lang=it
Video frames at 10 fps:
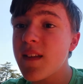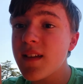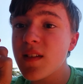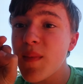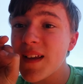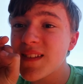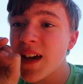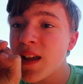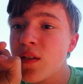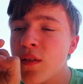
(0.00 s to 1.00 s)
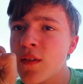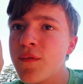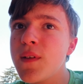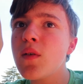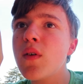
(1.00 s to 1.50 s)
adesso basta che lo
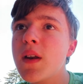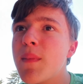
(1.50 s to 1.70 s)
sfiori,